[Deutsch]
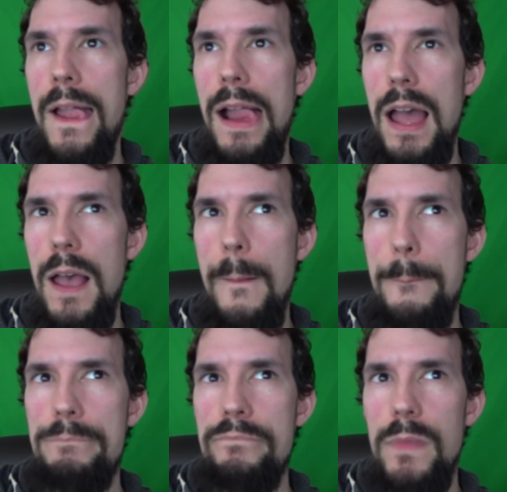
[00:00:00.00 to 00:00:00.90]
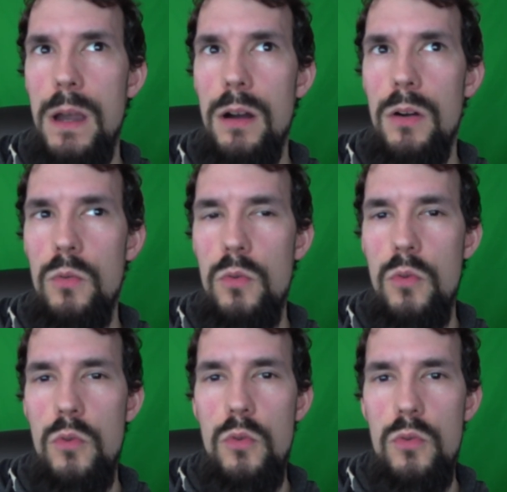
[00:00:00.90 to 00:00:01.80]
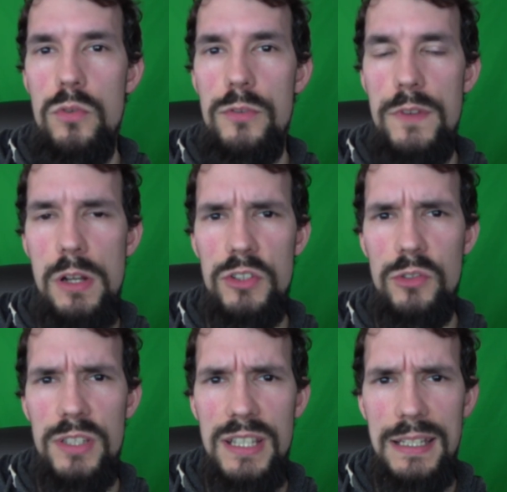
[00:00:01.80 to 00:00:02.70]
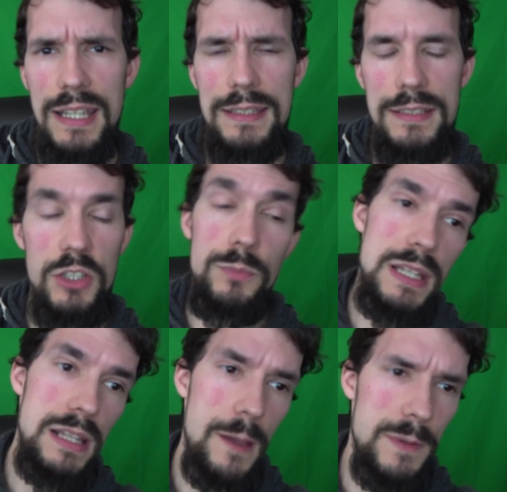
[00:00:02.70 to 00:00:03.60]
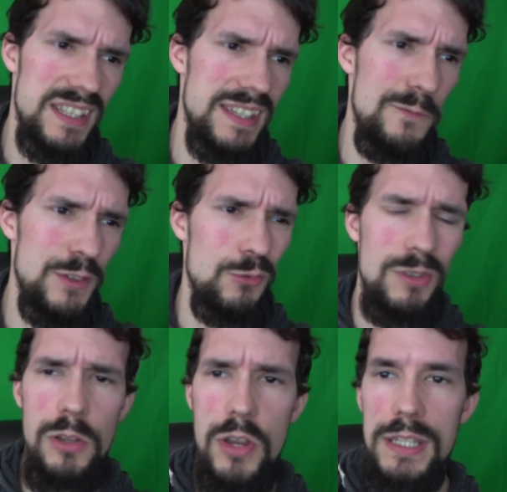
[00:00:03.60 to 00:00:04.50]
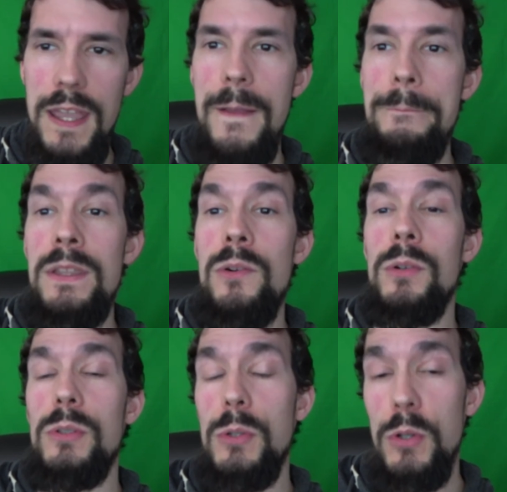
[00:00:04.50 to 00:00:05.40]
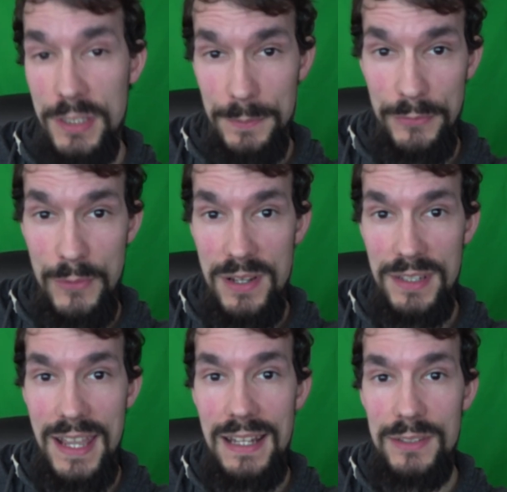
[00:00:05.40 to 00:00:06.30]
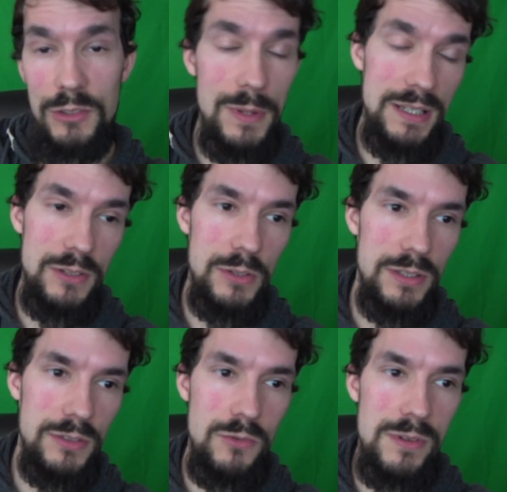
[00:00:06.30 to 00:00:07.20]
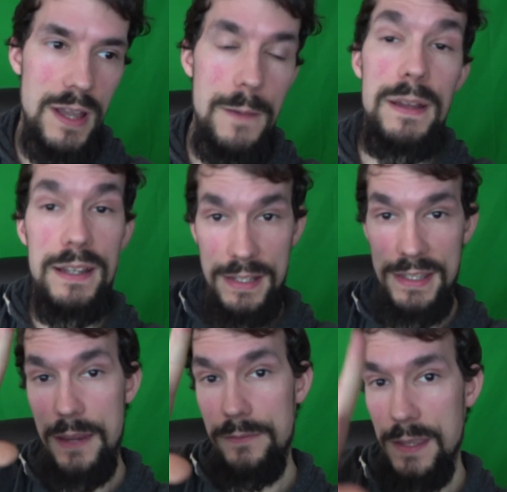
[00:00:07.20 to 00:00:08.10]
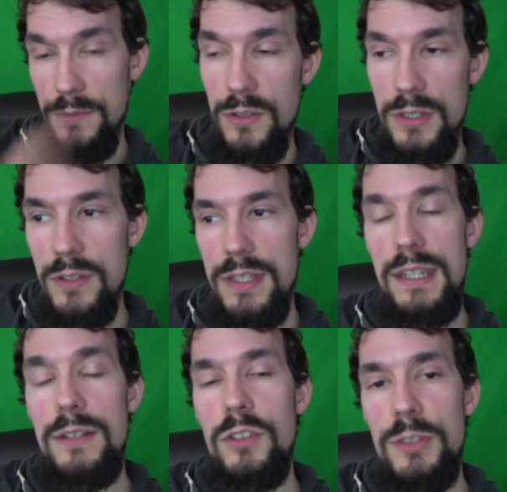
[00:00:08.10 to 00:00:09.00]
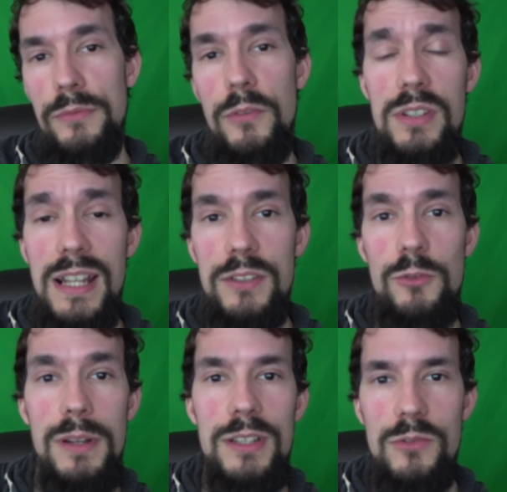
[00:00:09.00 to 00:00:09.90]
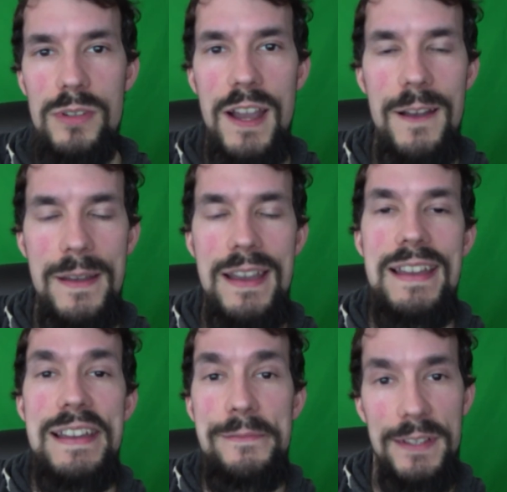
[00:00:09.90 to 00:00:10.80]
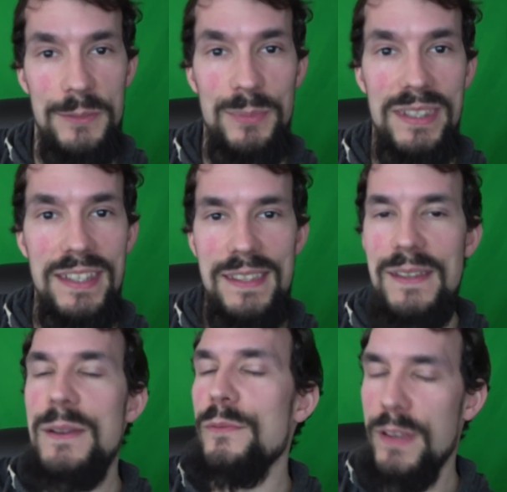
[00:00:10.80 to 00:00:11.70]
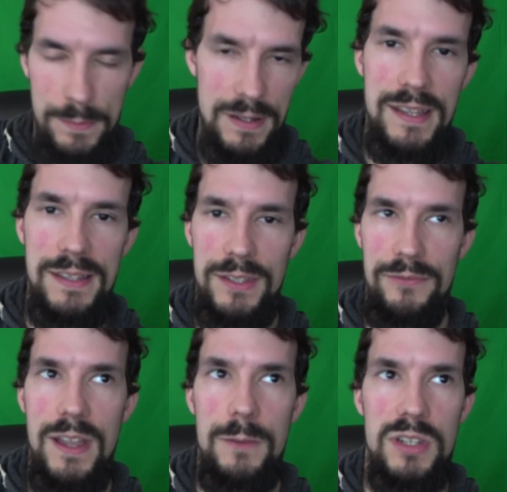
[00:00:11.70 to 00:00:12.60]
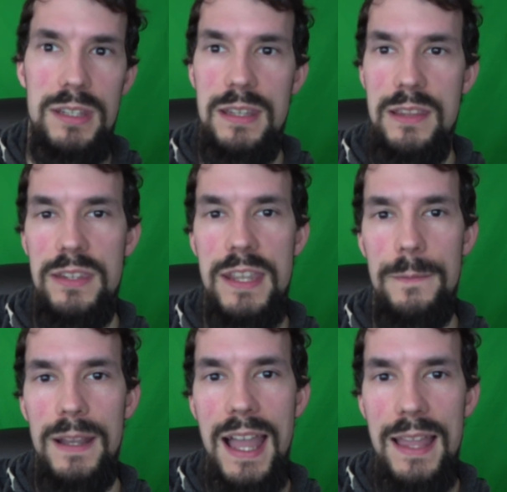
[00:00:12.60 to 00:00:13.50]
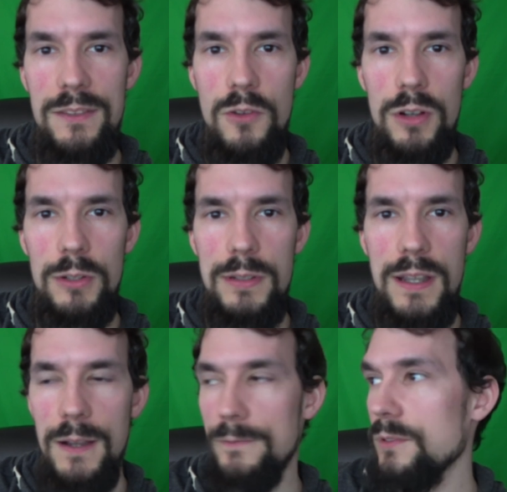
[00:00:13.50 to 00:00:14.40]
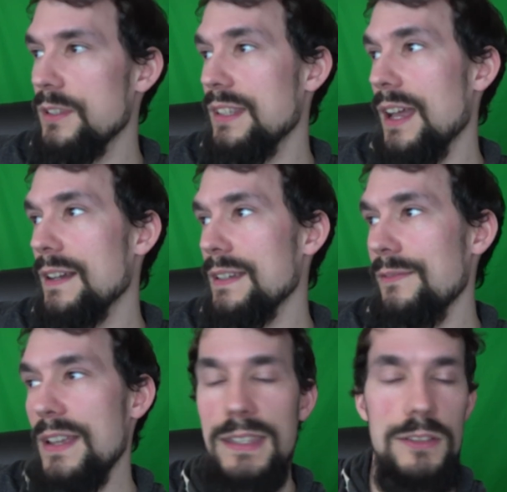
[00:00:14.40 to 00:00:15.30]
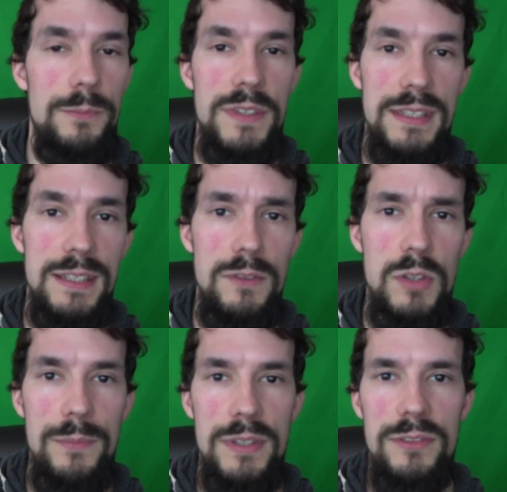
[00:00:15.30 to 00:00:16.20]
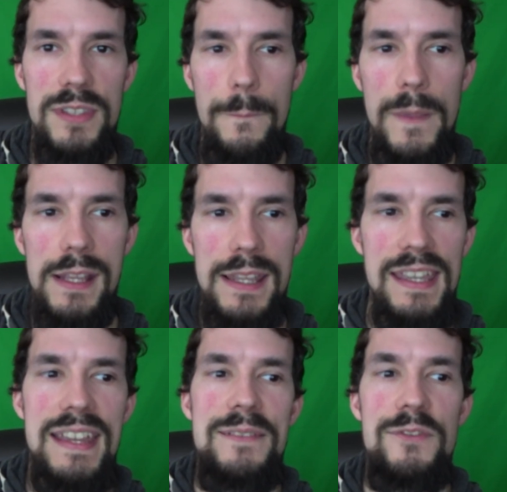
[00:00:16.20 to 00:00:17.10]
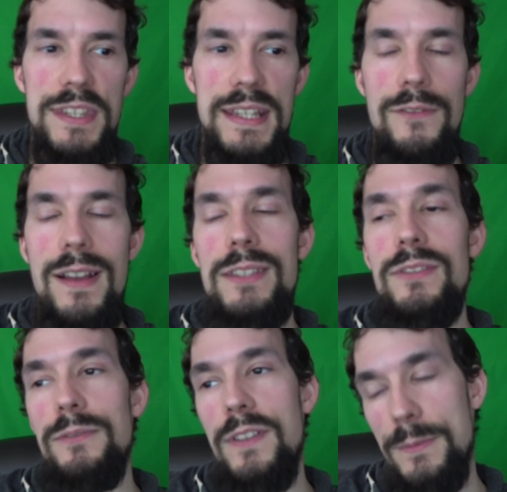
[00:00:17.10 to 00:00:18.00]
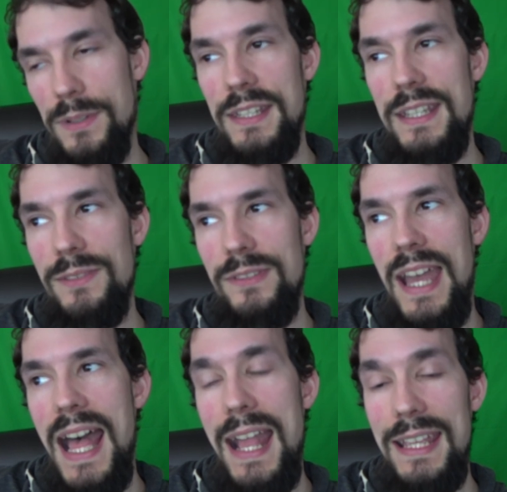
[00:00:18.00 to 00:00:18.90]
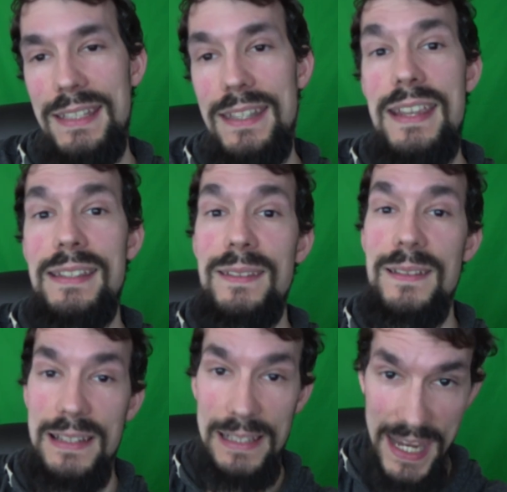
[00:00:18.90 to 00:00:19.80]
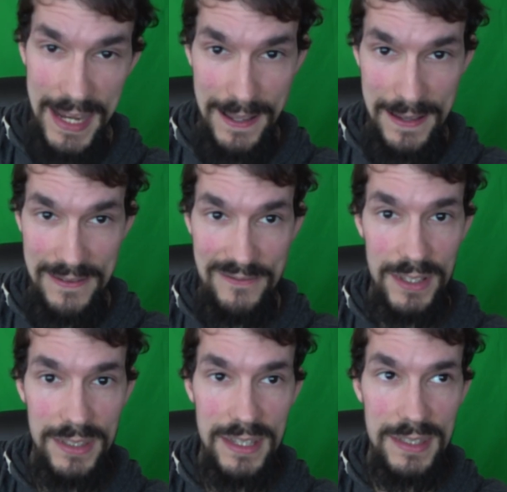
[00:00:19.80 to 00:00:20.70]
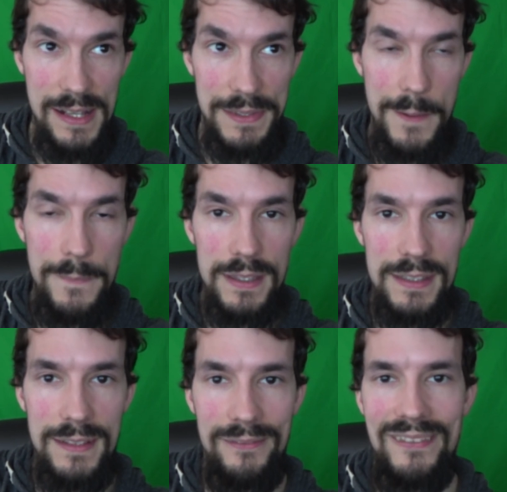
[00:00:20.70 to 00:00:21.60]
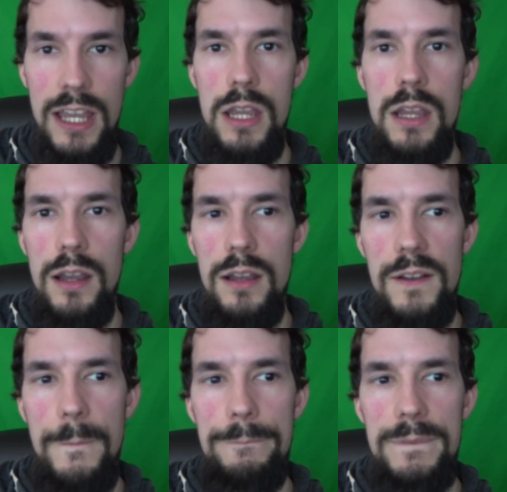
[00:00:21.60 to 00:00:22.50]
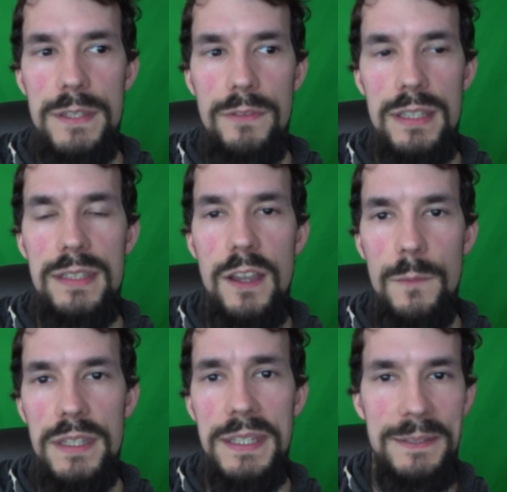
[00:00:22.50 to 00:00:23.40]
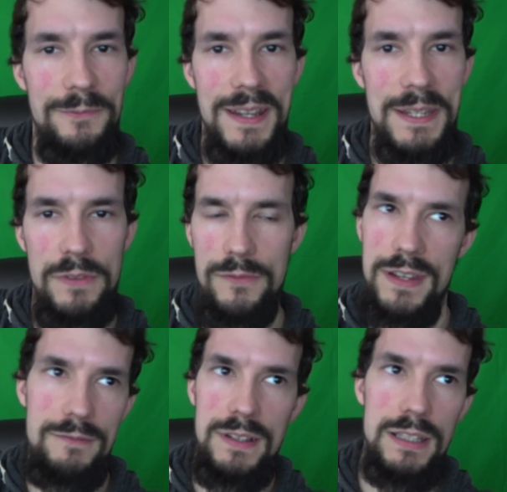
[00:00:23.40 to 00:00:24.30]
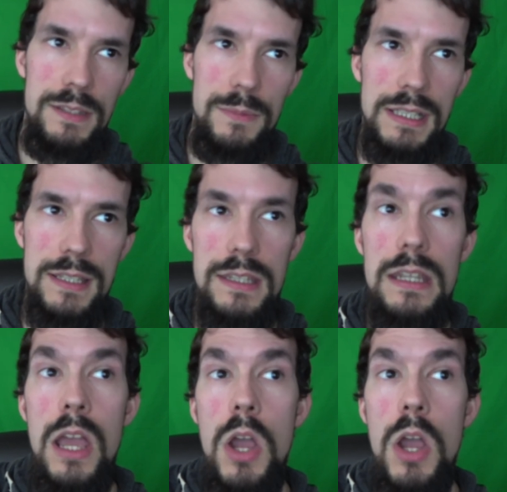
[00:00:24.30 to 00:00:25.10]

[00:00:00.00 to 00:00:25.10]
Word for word: Ähm, und Vlogs konnte ich alle retten. Die Spiele habe ich jetzt einfach so gelöscht. Und kurz bevor ich alles rübergezogen habe, äh, die Safecams konnte ich noch sicher, kurz bevor ich alles rübergezogen habe, was ist passiert? Festplatte hat sich verabschiedet. Also ich habe gerade noch Glück gehabt, würde ich sagen. Ich weiß nicht, ob das irgendwie damit zusammenhängt. Witzigerweise wird die Festplatte jetzt wieder angezeigt, leer, was sehr seltsam ist. Hm. Ähm, ich werde sie aber nicht weiter verwenden, weil das macht keinen Sinn.